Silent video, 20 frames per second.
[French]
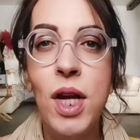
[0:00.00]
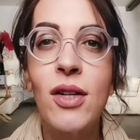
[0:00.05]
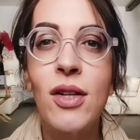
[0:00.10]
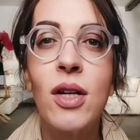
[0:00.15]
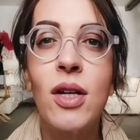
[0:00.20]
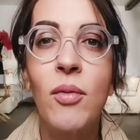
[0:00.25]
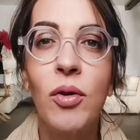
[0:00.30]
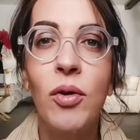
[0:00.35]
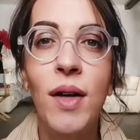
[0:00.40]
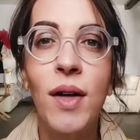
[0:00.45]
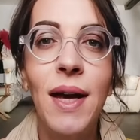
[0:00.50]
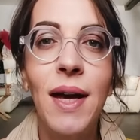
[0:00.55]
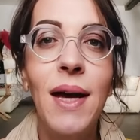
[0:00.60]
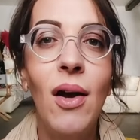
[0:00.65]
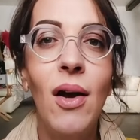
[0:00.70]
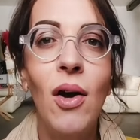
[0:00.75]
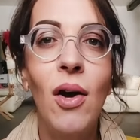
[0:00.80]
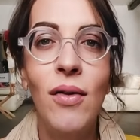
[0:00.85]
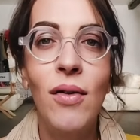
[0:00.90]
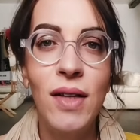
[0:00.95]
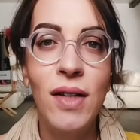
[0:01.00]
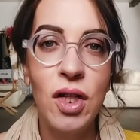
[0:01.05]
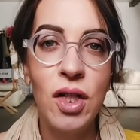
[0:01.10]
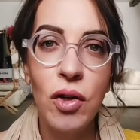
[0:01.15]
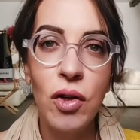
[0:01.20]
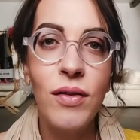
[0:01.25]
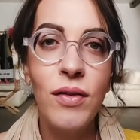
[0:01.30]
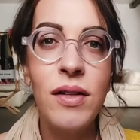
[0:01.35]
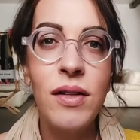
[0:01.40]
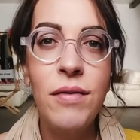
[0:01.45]
ben on cherche à montrer
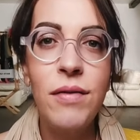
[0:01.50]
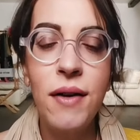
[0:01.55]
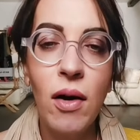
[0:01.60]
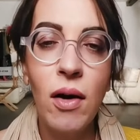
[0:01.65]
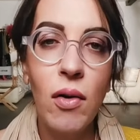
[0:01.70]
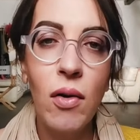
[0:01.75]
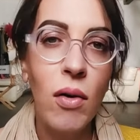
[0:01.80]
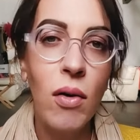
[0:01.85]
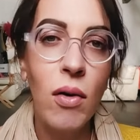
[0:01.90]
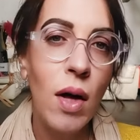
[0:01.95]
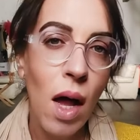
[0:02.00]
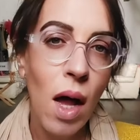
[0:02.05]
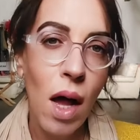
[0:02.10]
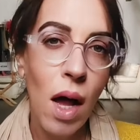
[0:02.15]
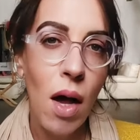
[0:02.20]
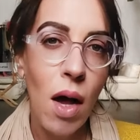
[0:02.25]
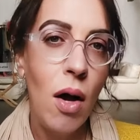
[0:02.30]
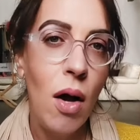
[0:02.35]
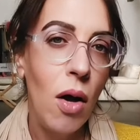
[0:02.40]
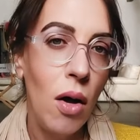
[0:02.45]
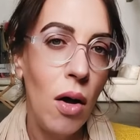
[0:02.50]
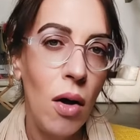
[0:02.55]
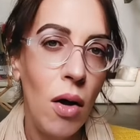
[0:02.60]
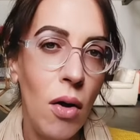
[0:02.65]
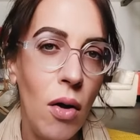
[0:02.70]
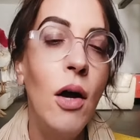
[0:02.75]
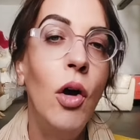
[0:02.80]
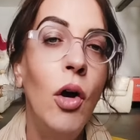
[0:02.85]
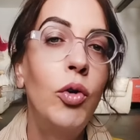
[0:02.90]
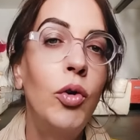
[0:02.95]
euh, des gens différents.
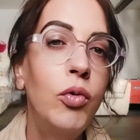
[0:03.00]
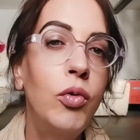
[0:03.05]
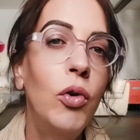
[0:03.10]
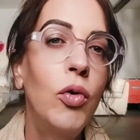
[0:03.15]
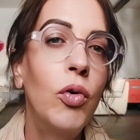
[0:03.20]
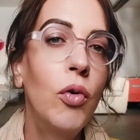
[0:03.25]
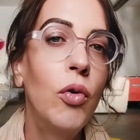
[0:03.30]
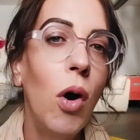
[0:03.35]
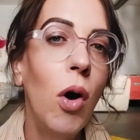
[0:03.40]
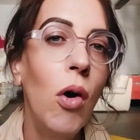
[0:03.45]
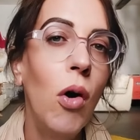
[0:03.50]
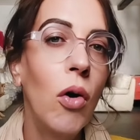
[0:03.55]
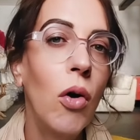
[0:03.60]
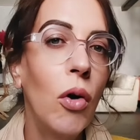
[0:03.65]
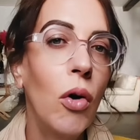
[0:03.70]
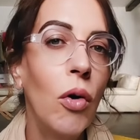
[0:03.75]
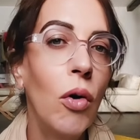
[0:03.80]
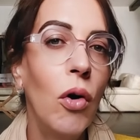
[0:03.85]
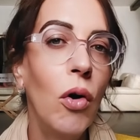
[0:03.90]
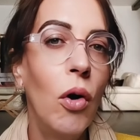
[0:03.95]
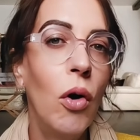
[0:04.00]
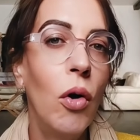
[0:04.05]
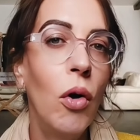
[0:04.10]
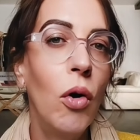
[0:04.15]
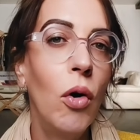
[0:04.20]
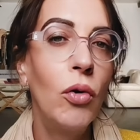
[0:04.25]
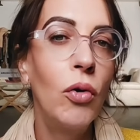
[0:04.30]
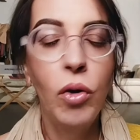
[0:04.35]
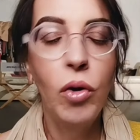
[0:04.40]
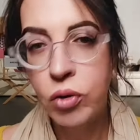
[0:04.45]
Donc c'est tout le courant
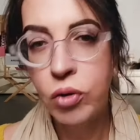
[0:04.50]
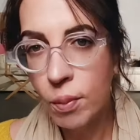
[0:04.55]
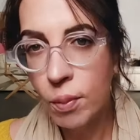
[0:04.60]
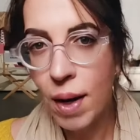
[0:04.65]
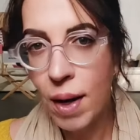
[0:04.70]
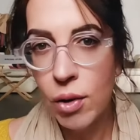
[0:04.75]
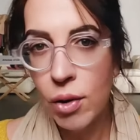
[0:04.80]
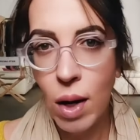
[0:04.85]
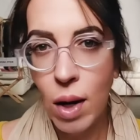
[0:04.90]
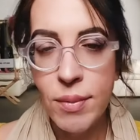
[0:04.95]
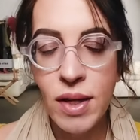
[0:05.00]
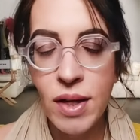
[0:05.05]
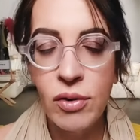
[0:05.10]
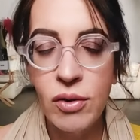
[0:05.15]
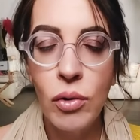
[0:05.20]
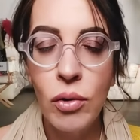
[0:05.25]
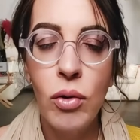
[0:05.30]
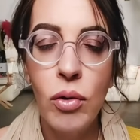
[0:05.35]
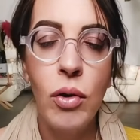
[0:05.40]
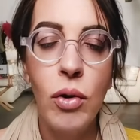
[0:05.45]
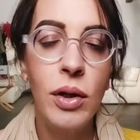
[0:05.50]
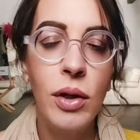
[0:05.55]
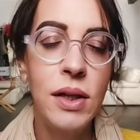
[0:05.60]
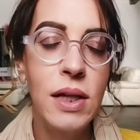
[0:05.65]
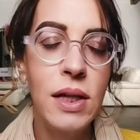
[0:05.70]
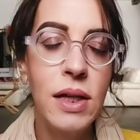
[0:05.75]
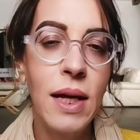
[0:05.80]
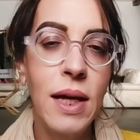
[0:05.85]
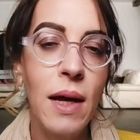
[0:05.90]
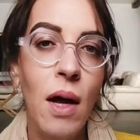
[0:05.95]
que, euh, dont on parlera
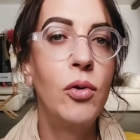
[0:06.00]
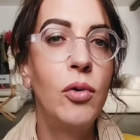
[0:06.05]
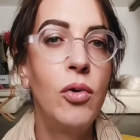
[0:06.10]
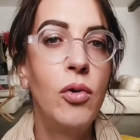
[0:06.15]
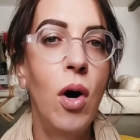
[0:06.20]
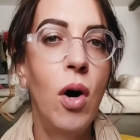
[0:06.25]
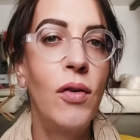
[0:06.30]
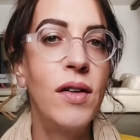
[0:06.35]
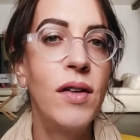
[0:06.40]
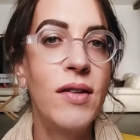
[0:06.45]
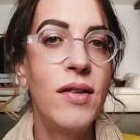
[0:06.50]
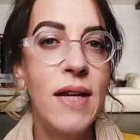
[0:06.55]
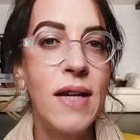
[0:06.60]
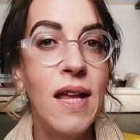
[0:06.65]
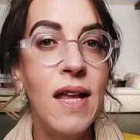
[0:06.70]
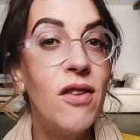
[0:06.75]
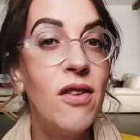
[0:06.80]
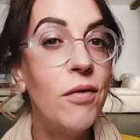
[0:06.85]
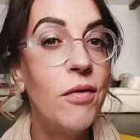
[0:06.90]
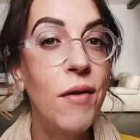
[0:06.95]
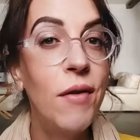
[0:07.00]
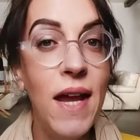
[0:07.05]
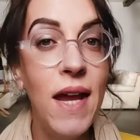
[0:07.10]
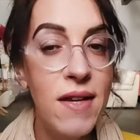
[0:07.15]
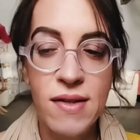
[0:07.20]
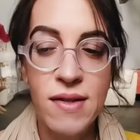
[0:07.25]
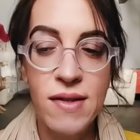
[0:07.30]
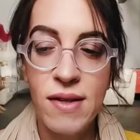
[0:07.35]
bientôt. Euh, on parlera du courant des aliens